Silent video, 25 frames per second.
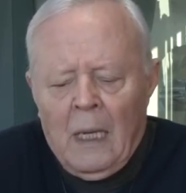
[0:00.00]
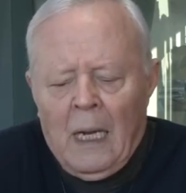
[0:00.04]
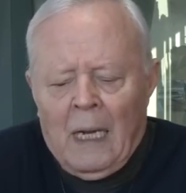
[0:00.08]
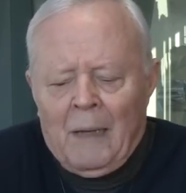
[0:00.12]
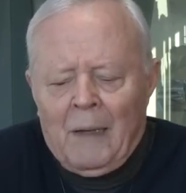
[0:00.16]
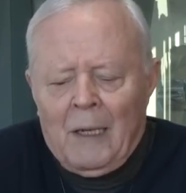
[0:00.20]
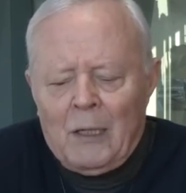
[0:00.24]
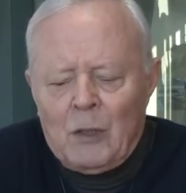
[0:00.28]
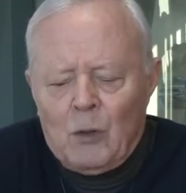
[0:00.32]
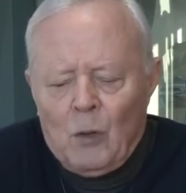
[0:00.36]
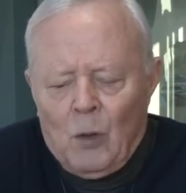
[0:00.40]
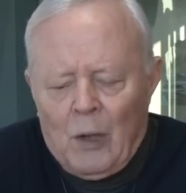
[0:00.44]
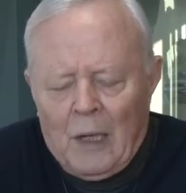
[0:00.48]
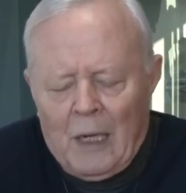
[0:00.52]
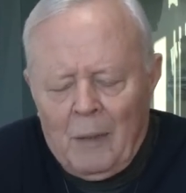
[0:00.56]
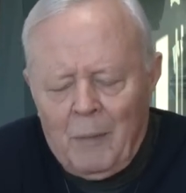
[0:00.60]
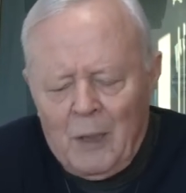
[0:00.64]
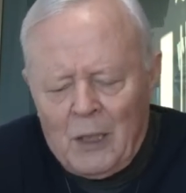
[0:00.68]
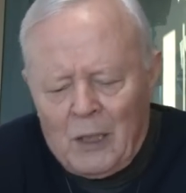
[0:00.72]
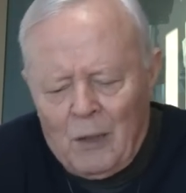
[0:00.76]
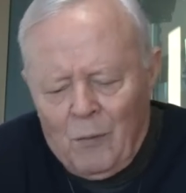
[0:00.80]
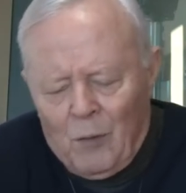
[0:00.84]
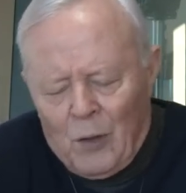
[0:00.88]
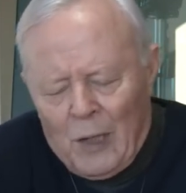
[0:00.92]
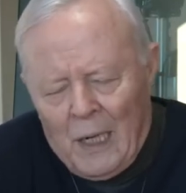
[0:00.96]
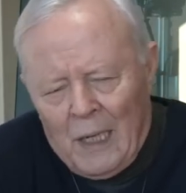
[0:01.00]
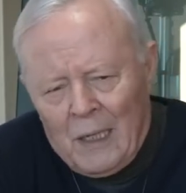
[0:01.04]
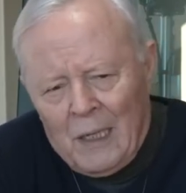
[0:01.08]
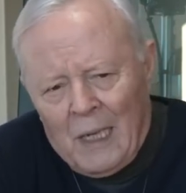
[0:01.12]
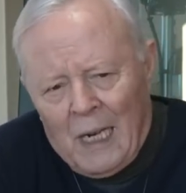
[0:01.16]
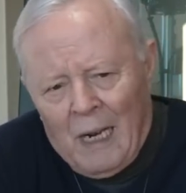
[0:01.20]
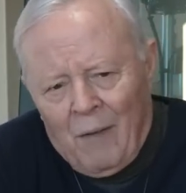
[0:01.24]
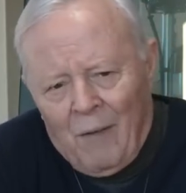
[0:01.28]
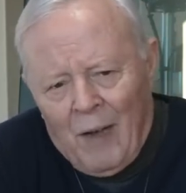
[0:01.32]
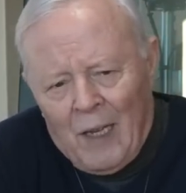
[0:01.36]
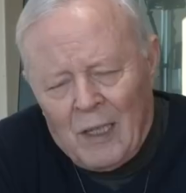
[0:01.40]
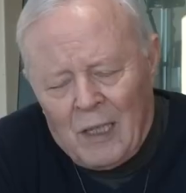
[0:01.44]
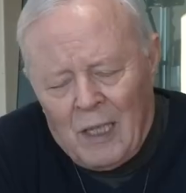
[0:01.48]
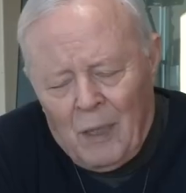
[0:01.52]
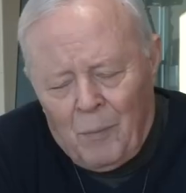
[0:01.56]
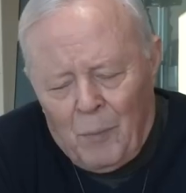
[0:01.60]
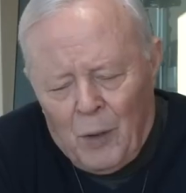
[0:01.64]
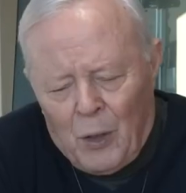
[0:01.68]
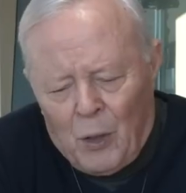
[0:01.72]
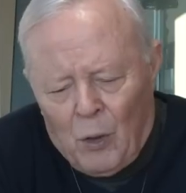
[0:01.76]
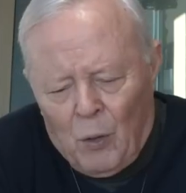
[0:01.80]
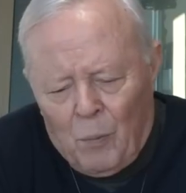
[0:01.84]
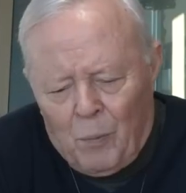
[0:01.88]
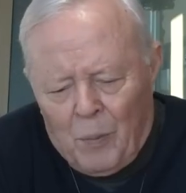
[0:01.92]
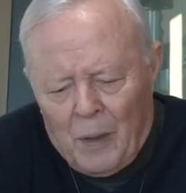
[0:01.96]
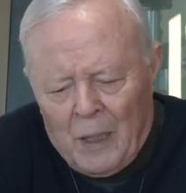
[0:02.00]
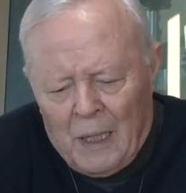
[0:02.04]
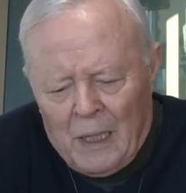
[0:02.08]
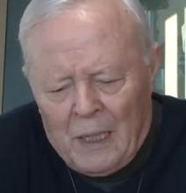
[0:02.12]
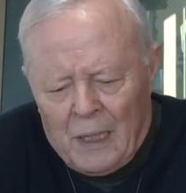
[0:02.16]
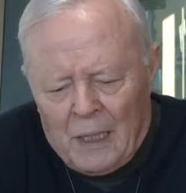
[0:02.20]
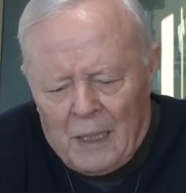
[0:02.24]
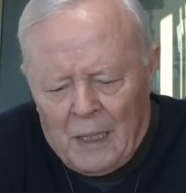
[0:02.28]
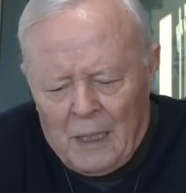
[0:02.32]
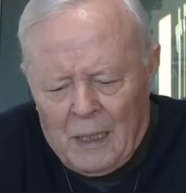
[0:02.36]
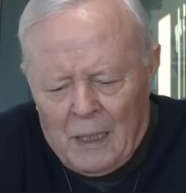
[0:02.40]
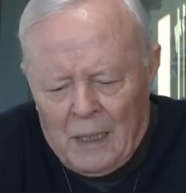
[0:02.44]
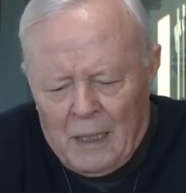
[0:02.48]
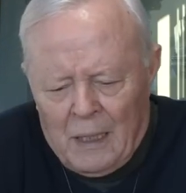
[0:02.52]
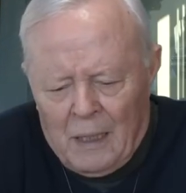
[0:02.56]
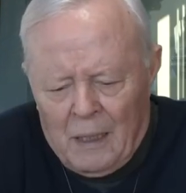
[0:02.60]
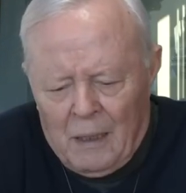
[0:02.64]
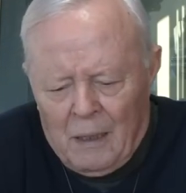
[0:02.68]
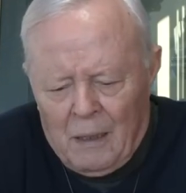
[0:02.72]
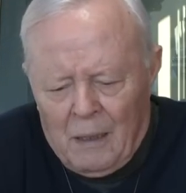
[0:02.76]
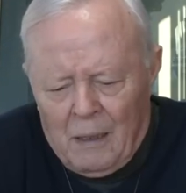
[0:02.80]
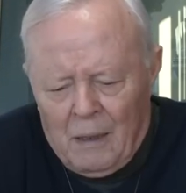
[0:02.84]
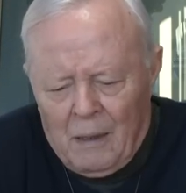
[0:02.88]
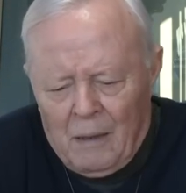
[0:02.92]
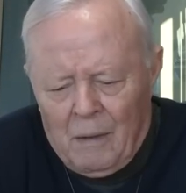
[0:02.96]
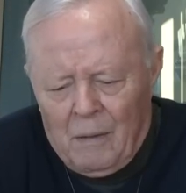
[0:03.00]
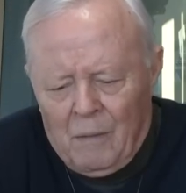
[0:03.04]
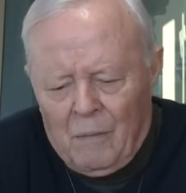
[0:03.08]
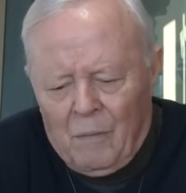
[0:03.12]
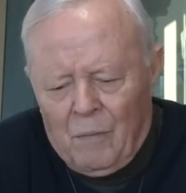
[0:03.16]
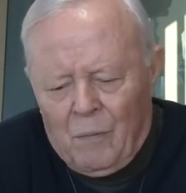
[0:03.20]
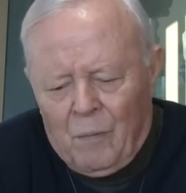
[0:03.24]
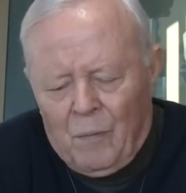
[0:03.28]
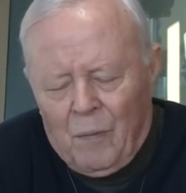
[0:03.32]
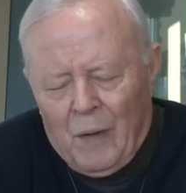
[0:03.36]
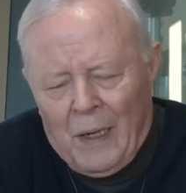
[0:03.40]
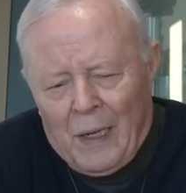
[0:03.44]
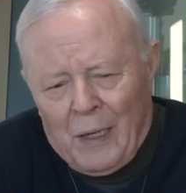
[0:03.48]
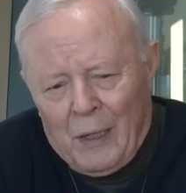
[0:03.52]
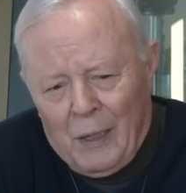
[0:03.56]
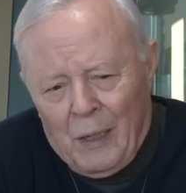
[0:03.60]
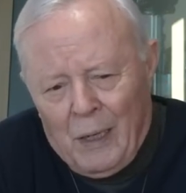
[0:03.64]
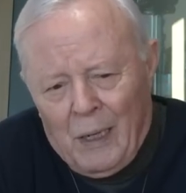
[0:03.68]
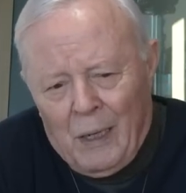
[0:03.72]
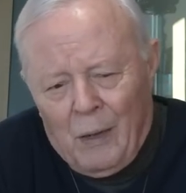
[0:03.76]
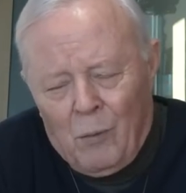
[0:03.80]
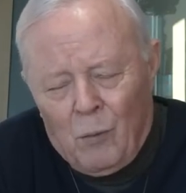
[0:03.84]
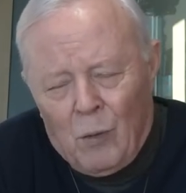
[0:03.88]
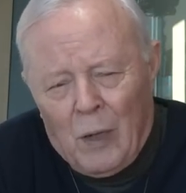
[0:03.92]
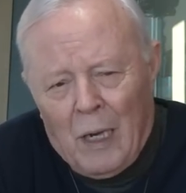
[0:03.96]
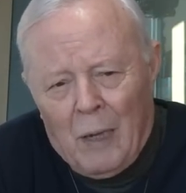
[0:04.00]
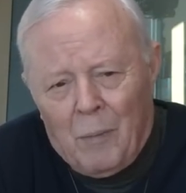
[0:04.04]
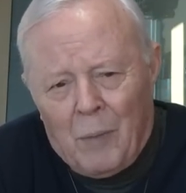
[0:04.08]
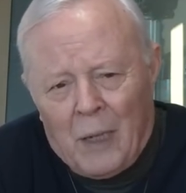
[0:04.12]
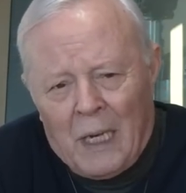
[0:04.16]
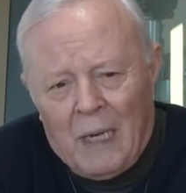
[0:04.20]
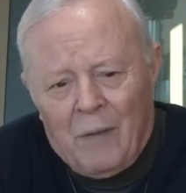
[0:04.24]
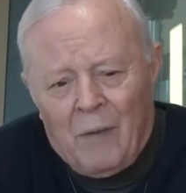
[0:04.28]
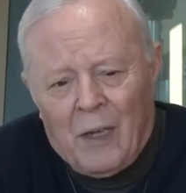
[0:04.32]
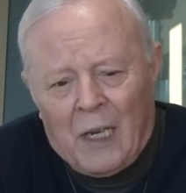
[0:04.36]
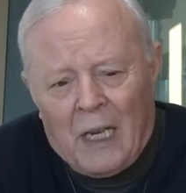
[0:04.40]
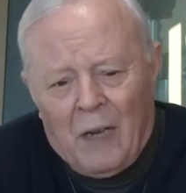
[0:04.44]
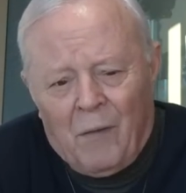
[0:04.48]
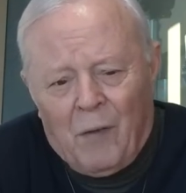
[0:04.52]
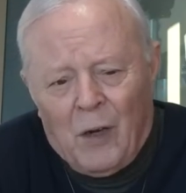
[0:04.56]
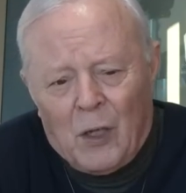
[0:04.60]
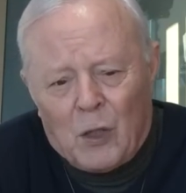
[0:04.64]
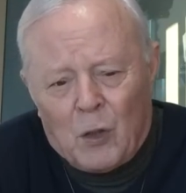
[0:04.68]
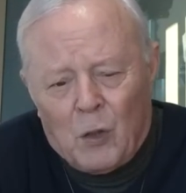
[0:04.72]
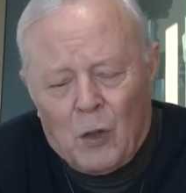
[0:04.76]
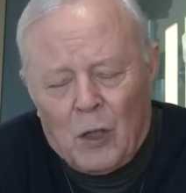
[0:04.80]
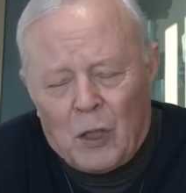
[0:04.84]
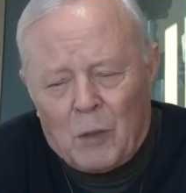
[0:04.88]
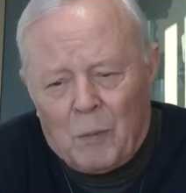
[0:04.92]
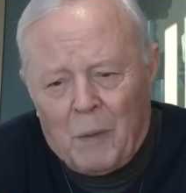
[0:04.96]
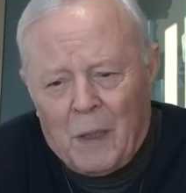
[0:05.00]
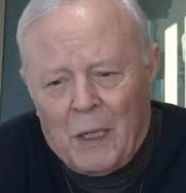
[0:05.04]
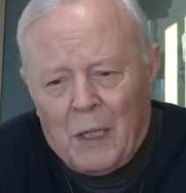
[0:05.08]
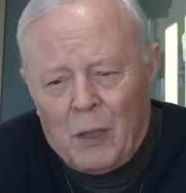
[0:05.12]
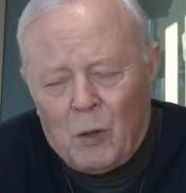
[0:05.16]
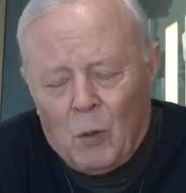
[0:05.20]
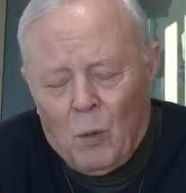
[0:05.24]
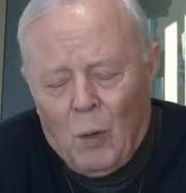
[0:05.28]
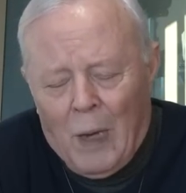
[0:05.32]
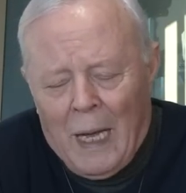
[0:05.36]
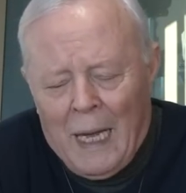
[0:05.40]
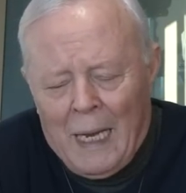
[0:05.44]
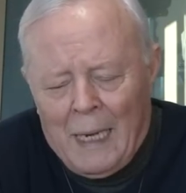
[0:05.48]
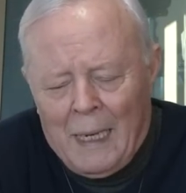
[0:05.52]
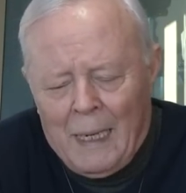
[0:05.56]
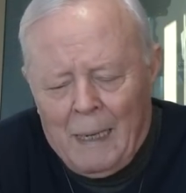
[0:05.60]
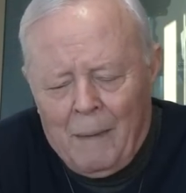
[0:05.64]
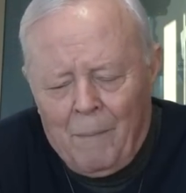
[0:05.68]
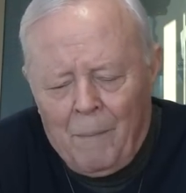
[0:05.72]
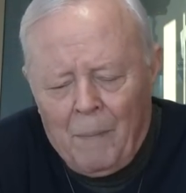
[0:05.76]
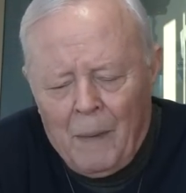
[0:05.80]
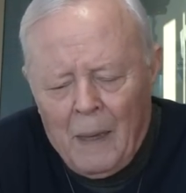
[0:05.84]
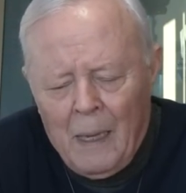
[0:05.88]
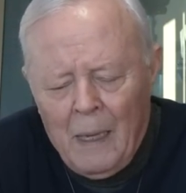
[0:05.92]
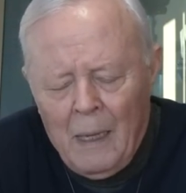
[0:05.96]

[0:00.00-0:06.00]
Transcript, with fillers: Adesso, cari amici, vorrei andare avanti però per eh, fare una breve riflessione spirituale